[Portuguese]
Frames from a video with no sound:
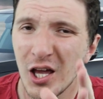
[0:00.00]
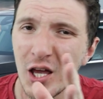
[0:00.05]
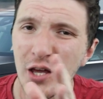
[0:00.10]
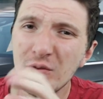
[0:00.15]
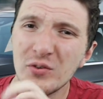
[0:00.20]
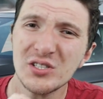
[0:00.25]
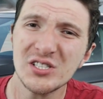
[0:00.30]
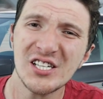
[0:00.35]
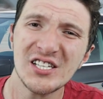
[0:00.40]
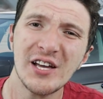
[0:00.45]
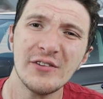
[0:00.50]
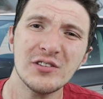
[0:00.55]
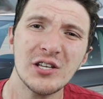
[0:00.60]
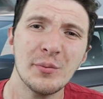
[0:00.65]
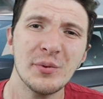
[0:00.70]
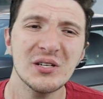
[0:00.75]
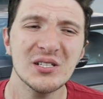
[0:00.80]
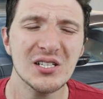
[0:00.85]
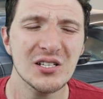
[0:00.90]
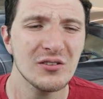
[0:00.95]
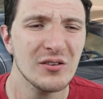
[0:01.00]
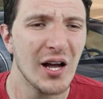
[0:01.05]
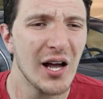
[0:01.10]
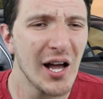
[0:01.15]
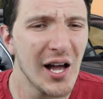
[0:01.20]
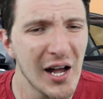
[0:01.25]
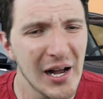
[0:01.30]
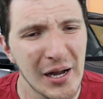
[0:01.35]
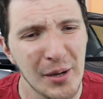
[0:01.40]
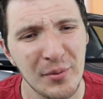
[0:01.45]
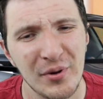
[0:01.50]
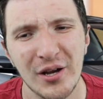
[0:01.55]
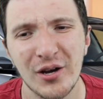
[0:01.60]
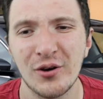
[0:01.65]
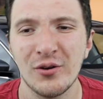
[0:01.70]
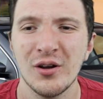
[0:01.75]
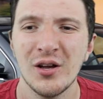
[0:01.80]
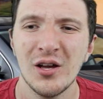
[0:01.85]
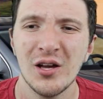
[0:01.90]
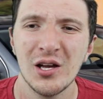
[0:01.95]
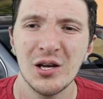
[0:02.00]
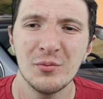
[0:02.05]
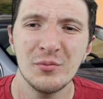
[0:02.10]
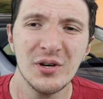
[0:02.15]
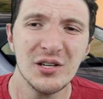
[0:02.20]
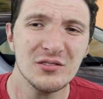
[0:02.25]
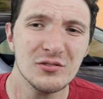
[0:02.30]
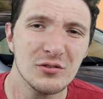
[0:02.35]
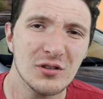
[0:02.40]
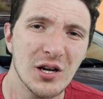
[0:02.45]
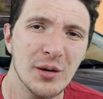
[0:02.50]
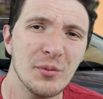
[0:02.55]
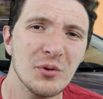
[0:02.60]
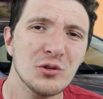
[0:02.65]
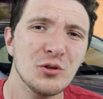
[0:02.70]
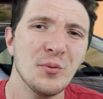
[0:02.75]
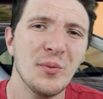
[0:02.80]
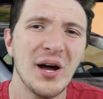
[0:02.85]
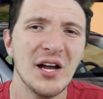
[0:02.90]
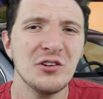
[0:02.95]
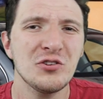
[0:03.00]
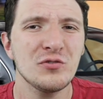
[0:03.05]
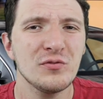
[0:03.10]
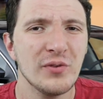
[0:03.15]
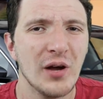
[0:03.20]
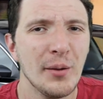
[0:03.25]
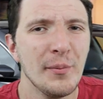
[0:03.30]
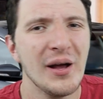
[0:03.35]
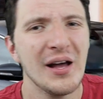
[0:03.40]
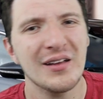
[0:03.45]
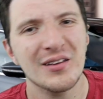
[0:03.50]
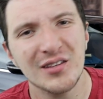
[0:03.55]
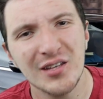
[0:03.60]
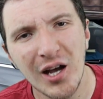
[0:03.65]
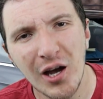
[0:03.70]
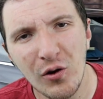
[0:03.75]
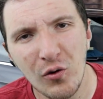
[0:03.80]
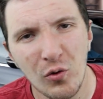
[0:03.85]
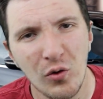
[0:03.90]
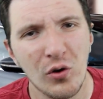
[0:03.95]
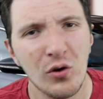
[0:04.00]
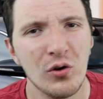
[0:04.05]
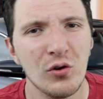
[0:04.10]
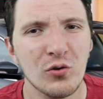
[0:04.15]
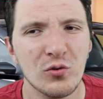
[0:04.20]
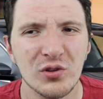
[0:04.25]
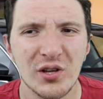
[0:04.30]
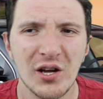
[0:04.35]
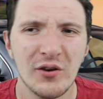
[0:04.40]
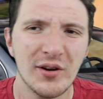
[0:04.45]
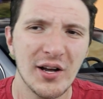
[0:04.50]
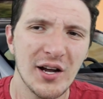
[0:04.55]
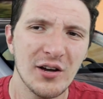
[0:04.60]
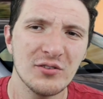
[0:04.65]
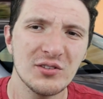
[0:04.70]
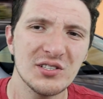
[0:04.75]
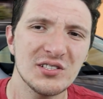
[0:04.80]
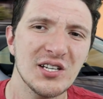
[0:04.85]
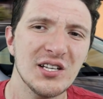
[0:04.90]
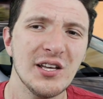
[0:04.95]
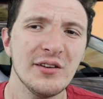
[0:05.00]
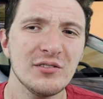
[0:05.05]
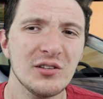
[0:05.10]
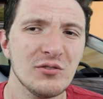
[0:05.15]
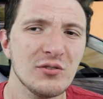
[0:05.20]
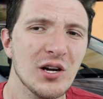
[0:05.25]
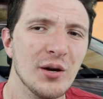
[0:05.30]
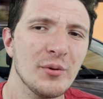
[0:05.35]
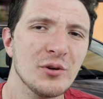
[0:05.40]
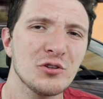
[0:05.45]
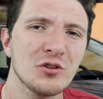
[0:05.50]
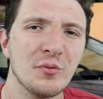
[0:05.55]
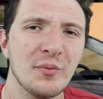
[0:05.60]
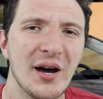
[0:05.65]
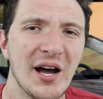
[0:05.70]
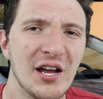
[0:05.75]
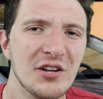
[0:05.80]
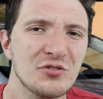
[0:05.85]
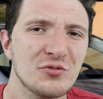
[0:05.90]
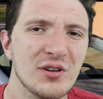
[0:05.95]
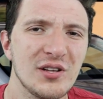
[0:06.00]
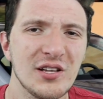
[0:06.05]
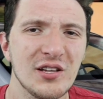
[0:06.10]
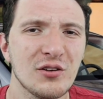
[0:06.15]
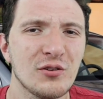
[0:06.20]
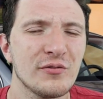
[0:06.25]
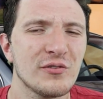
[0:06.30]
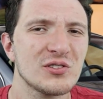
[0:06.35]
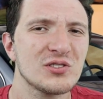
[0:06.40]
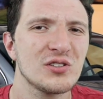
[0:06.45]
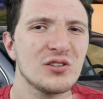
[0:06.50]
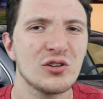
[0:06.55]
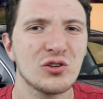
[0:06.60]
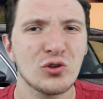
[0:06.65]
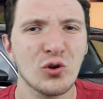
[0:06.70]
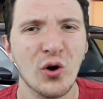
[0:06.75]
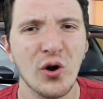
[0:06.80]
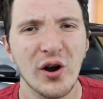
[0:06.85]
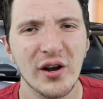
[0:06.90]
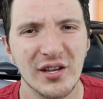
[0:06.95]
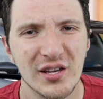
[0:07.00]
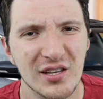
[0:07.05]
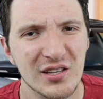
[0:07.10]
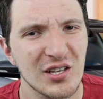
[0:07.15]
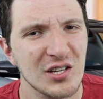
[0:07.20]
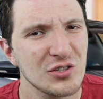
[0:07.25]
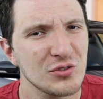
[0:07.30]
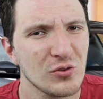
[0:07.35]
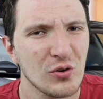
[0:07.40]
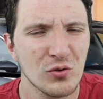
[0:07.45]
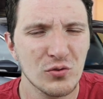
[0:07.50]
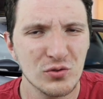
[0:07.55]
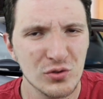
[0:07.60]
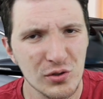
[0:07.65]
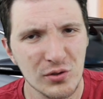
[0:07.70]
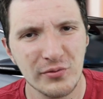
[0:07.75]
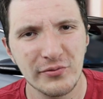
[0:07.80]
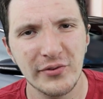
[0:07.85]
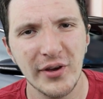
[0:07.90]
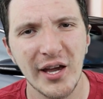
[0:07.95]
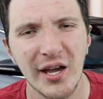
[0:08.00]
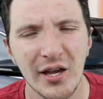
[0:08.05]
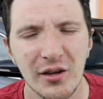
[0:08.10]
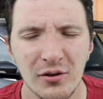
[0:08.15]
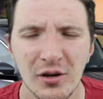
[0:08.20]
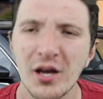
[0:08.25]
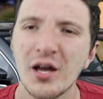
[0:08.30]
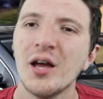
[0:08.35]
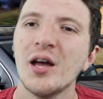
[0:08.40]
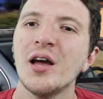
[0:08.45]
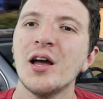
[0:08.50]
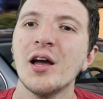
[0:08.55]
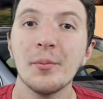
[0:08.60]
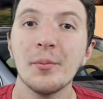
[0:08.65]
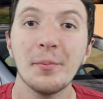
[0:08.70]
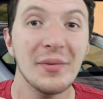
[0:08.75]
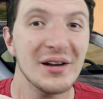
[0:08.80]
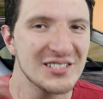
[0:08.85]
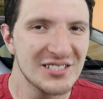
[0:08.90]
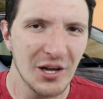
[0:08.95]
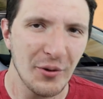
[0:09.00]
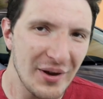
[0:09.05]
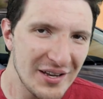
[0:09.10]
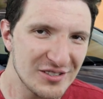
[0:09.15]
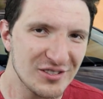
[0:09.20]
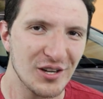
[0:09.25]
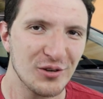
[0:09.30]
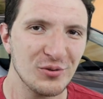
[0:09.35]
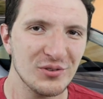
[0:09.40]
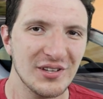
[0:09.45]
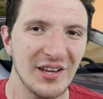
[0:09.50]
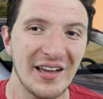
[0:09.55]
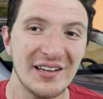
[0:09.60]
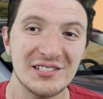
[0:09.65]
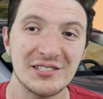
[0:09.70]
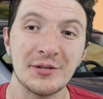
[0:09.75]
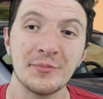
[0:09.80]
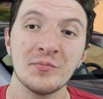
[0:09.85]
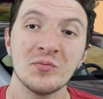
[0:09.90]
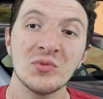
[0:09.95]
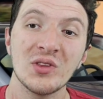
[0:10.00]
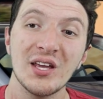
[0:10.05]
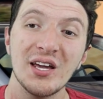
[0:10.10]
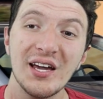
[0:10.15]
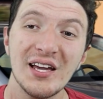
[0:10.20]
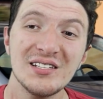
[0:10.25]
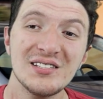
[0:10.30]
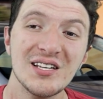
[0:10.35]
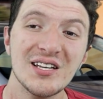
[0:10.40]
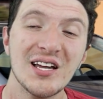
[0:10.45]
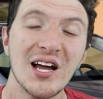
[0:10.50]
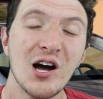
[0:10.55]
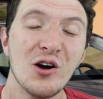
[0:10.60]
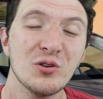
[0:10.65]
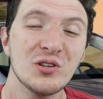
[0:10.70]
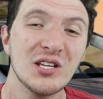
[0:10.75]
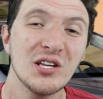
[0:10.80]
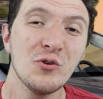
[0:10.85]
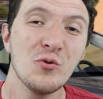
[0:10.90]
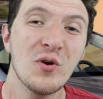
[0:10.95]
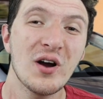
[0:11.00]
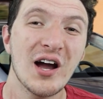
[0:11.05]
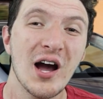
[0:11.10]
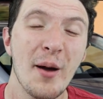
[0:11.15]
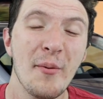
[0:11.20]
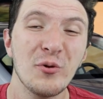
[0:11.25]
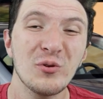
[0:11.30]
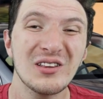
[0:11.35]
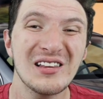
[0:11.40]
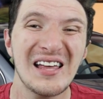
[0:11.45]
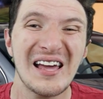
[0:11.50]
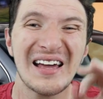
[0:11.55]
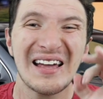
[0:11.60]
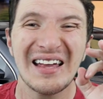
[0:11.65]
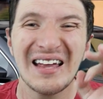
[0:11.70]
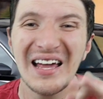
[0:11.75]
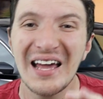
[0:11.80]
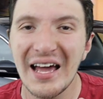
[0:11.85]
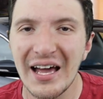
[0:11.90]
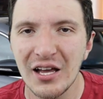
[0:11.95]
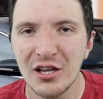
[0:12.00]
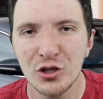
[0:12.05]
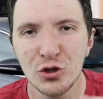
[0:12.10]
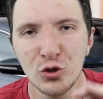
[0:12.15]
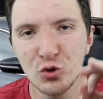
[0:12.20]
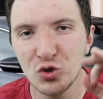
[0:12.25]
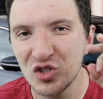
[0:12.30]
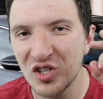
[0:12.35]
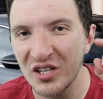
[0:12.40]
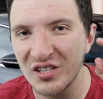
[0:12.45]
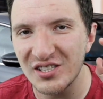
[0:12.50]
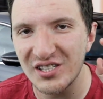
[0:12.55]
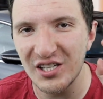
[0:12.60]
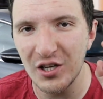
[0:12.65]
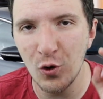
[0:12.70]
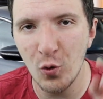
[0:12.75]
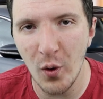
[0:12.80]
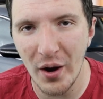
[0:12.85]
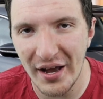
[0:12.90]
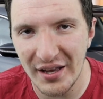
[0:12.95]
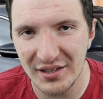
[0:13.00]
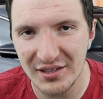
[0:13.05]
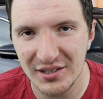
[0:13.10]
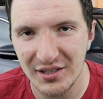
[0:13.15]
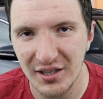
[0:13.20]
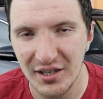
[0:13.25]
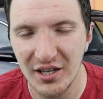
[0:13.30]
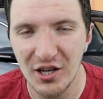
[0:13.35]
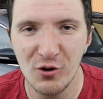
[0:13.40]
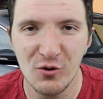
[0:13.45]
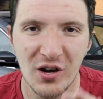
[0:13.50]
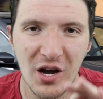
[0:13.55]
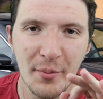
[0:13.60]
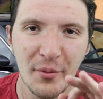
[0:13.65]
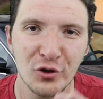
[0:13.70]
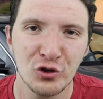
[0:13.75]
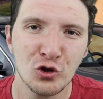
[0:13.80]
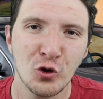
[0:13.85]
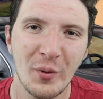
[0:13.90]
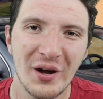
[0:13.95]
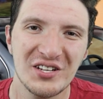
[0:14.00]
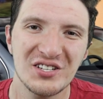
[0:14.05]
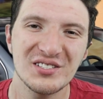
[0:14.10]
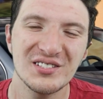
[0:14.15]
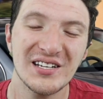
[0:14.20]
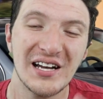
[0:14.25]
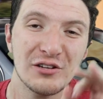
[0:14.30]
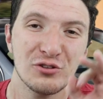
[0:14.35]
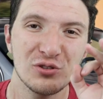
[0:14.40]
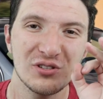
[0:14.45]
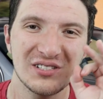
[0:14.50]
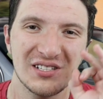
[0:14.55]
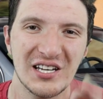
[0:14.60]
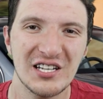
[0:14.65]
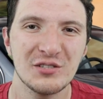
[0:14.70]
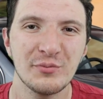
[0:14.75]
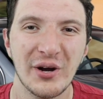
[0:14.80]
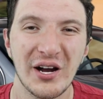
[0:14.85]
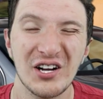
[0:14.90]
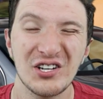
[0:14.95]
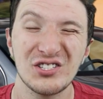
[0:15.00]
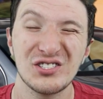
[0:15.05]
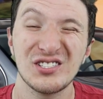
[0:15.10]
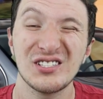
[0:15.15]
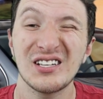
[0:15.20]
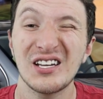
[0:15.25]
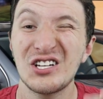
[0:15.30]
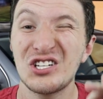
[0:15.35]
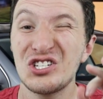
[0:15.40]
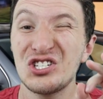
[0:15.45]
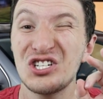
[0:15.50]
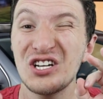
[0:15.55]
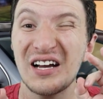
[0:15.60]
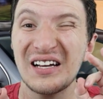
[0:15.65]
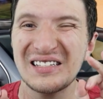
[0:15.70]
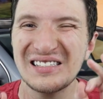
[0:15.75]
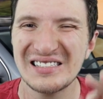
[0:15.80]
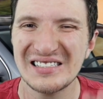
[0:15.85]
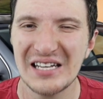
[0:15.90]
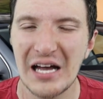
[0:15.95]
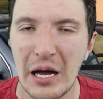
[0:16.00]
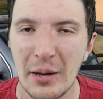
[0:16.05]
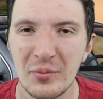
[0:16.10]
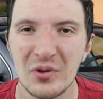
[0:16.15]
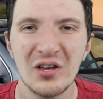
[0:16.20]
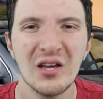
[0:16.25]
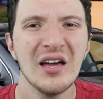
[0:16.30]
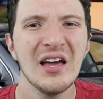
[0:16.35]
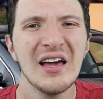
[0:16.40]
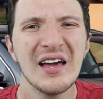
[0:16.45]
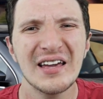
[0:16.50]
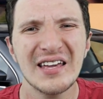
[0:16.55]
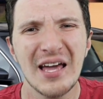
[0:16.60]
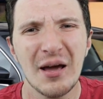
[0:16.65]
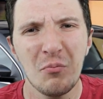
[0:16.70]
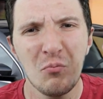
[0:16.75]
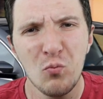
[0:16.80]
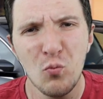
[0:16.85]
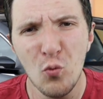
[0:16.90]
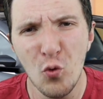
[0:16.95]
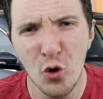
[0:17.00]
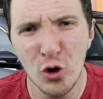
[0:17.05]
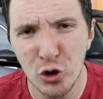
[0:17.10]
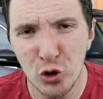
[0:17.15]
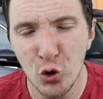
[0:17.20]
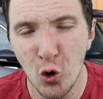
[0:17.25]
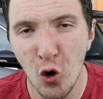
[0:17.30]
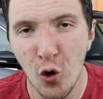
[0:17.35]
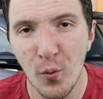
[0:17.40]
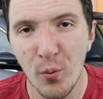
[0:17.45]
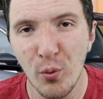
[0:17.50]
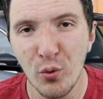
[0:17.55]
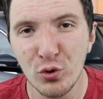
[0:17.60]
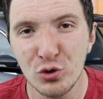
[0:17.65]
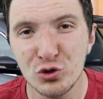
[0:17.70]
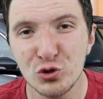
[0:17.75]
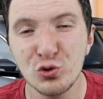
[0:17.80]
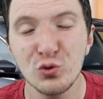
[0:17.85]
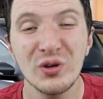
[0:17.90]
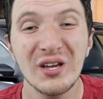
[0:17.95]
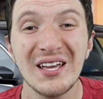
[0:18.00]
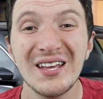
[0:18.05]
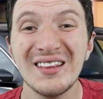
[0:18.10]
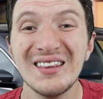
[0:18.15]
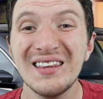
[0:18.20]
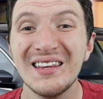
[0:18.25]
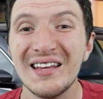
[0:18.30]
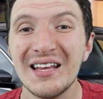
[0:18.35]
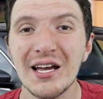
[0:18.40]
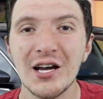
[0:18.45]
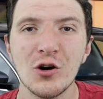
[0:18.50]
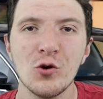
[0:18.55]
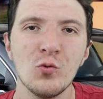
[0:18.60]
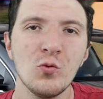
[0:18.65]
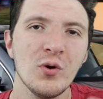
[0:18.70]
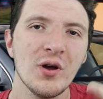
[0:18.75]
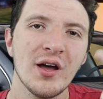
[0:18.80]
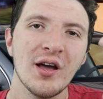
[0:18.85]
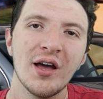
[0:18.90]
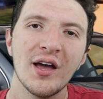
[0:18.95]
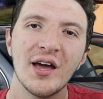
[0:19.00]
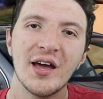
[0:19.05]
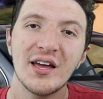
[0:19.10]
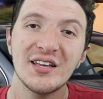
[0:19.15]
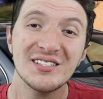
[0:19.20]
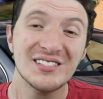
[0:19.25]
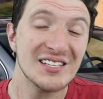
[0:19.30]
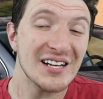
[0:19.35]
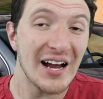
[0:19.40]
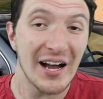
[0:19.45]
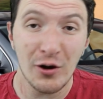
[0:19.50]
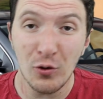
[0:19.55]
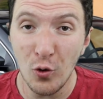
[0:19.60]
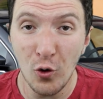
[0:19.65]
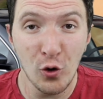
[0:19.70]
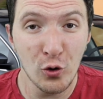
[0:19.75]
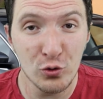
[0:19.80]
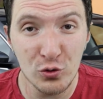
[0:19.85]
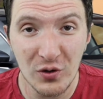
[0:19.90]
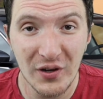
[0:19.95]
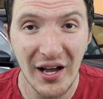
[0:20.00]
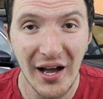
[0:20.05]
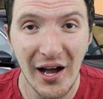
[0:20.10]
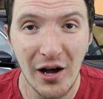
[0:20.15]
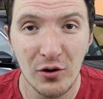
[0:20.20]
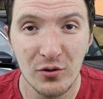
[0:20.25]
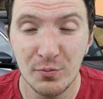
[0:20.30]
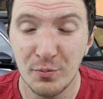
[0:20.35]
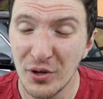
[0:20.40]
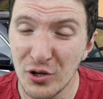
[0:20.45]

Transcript: E você deve estar pensando, ah, Gabriel, mas o câmbio automático vai matar o ronco, né? Um carrão desse aí tem um câmbio automático ali de conversor de torque, que deixa o ronco tudo feio. Mas não é isso que acontece. Esse carro tem um câmbio DQ250, que é o câmbio automatizado de seis marchas. A gente já sabe que é muito robusto e não estraga o ronco do carro.